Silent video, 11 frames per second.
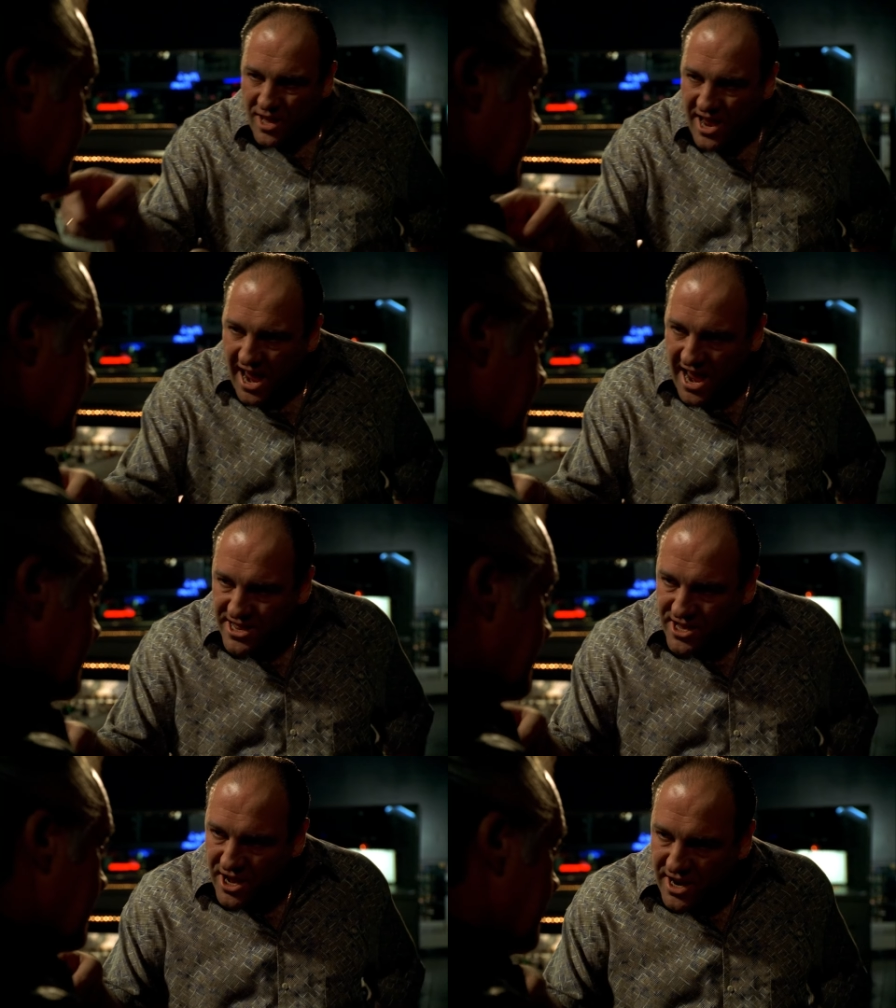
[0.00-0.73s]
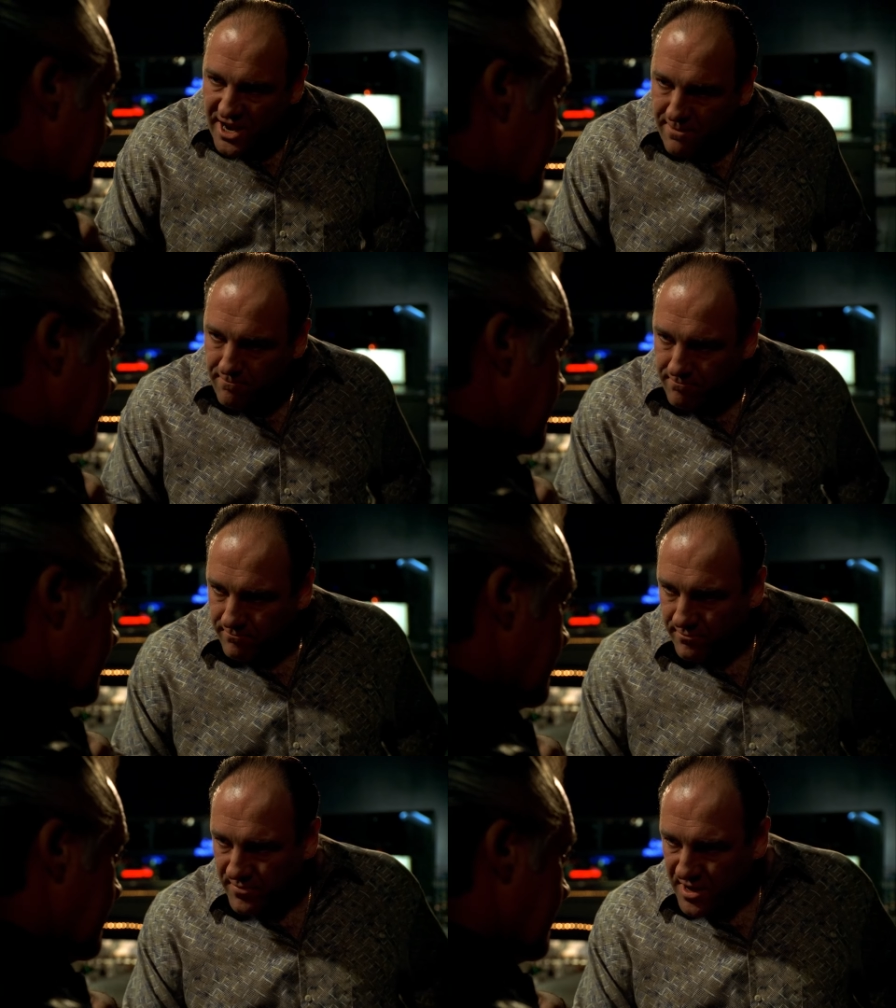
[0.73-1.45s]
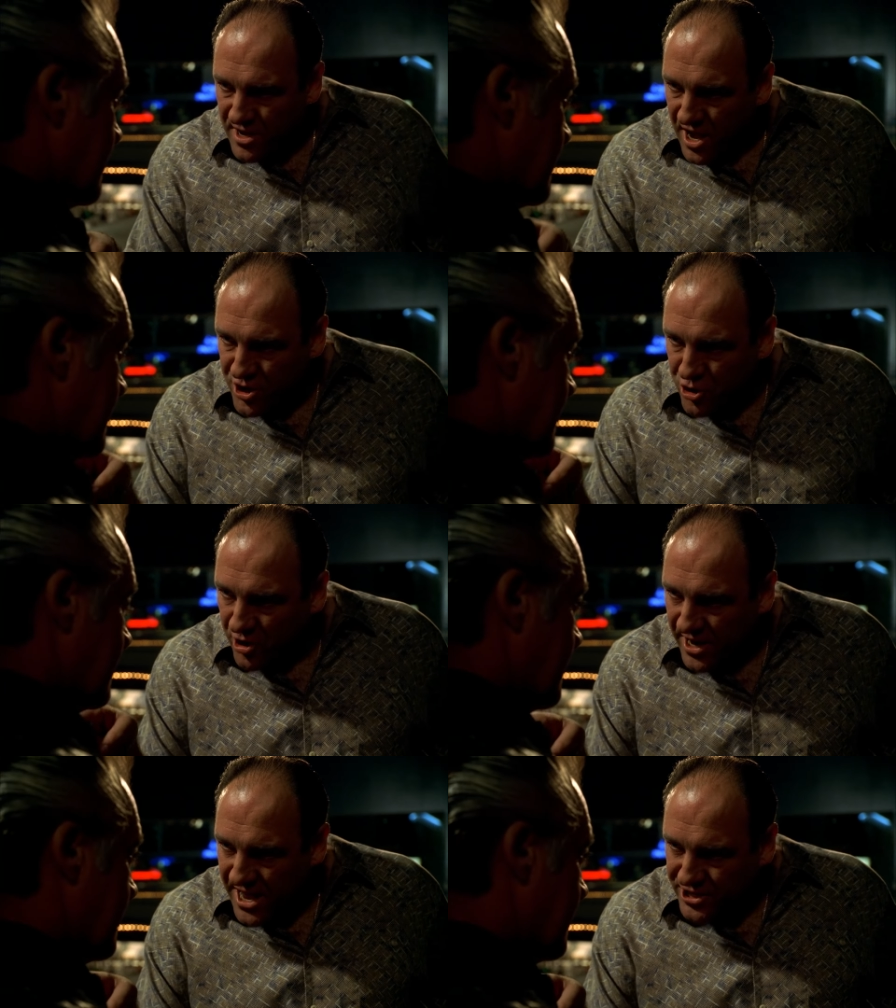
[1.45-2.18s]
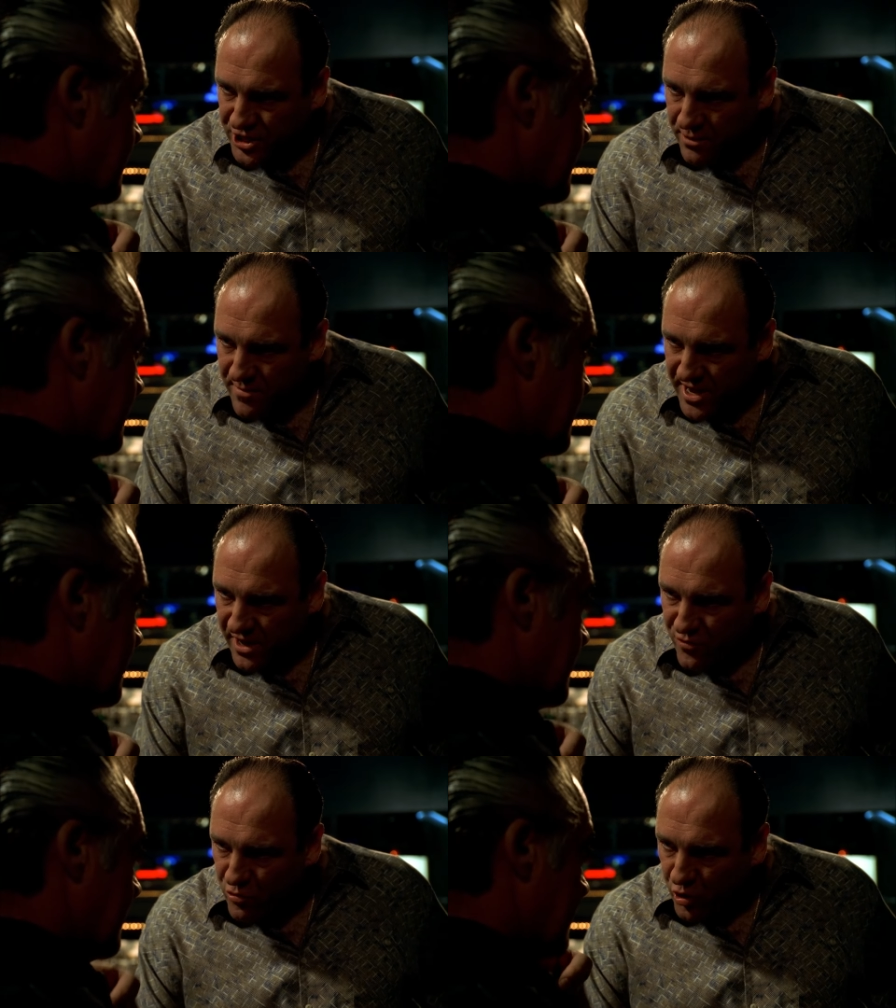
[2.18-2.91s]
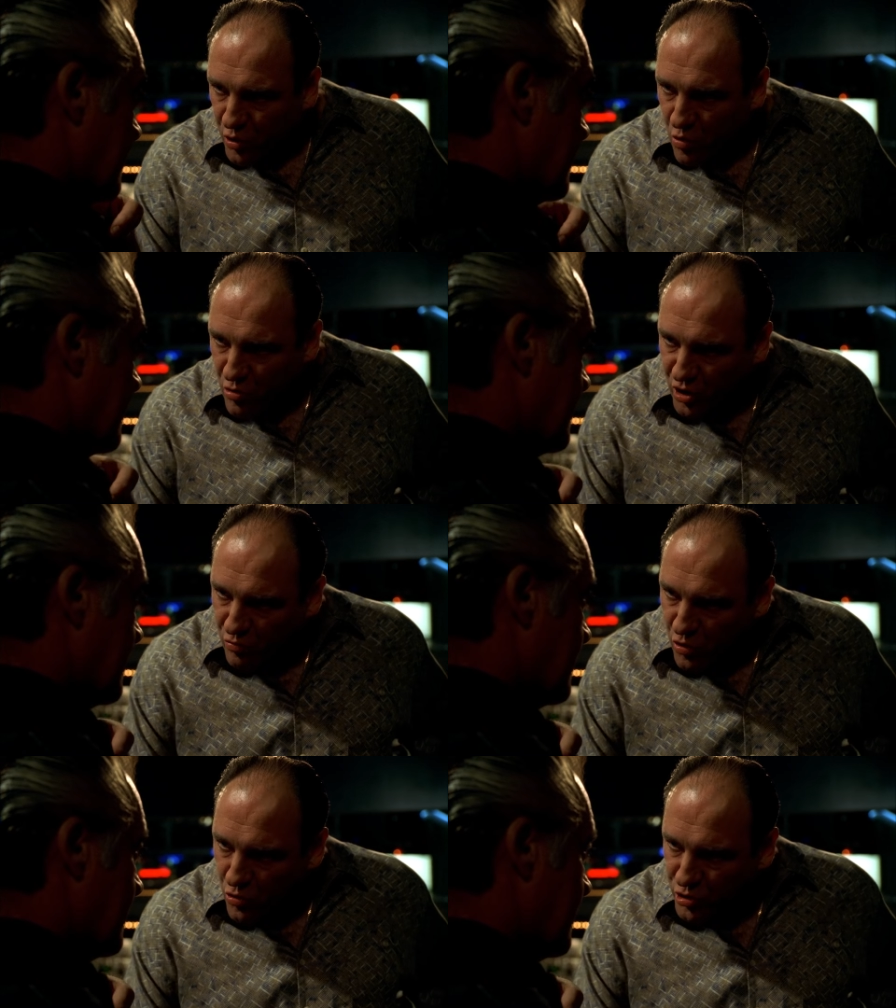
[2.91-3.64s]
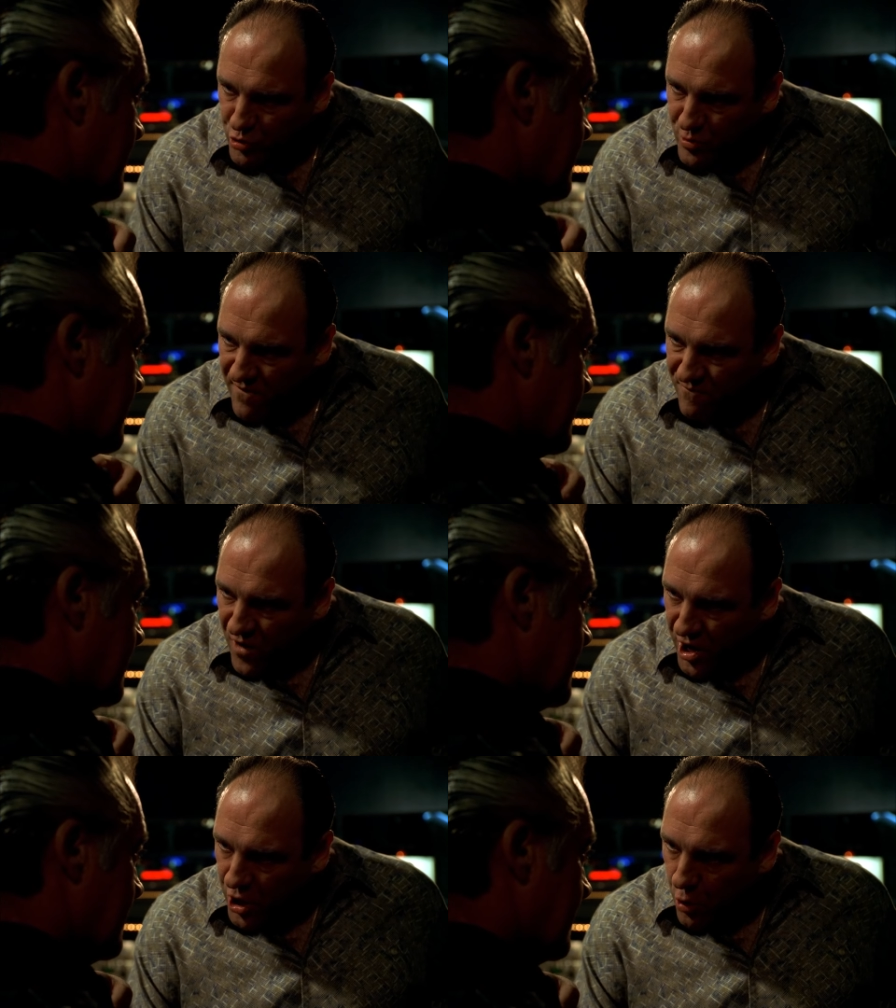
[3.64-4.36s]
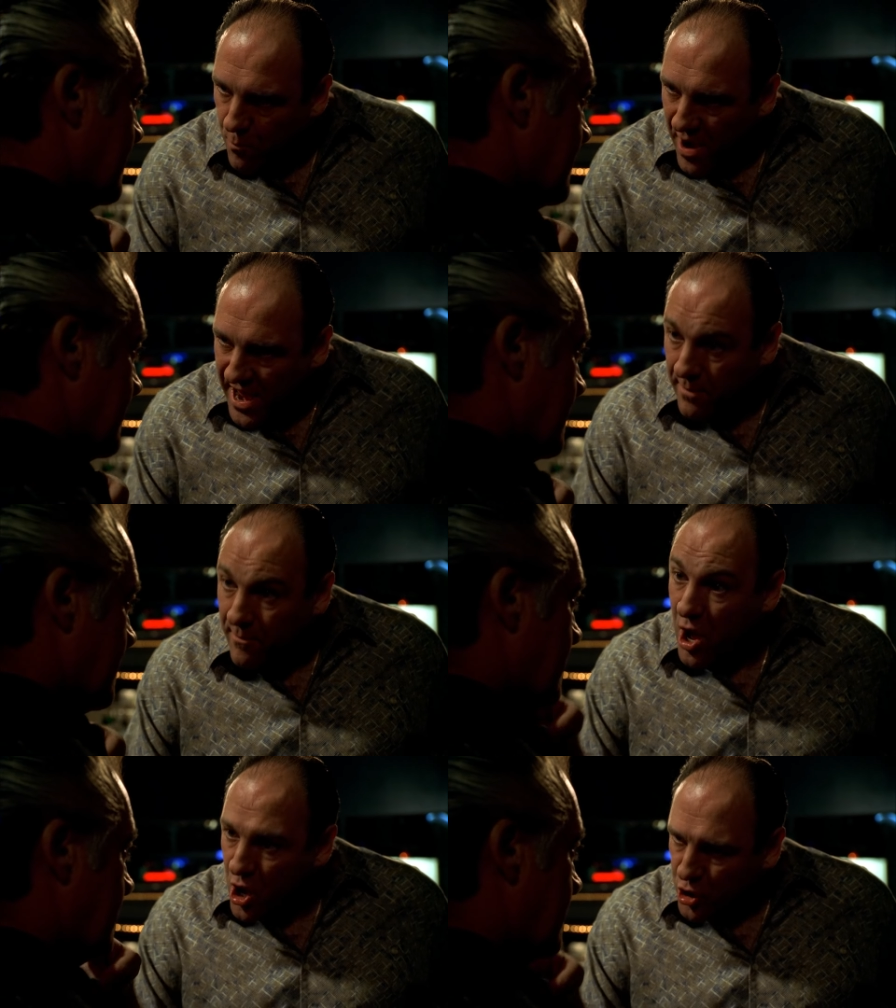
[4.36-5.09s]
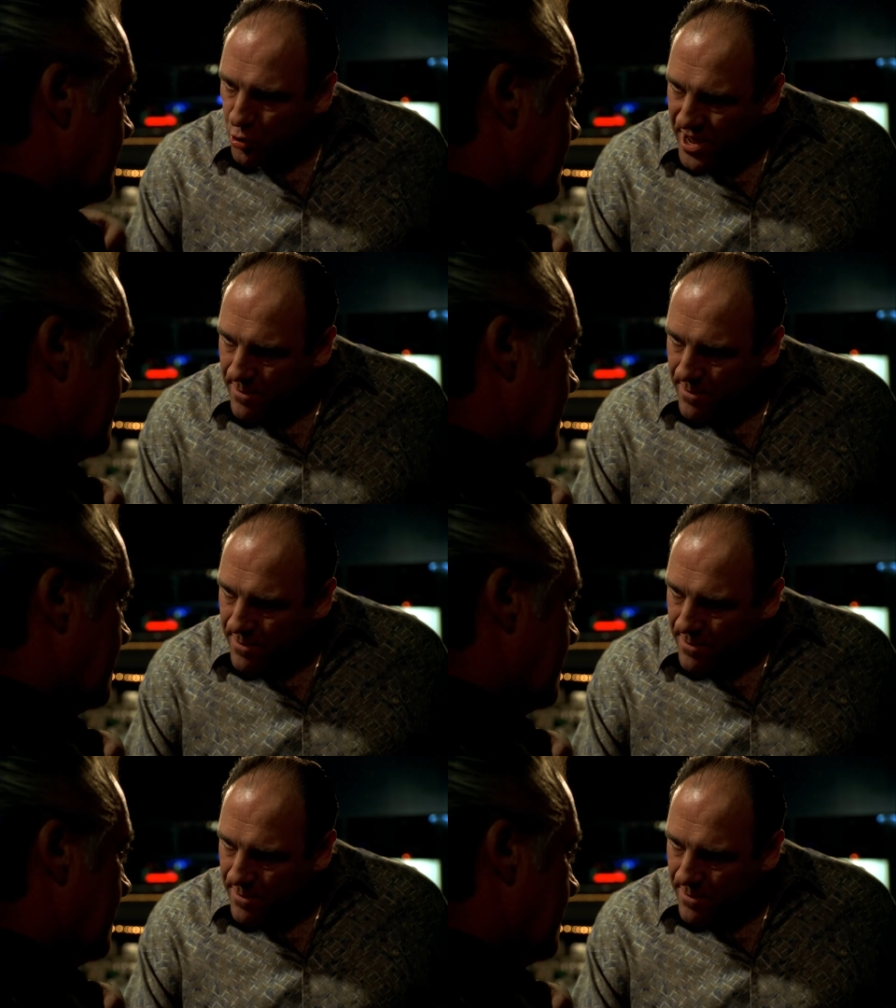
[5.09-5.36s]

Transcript: Tony había trazado una línea y le había dicho a Powelly que no debería cruzarla cuando se trata de Ralph,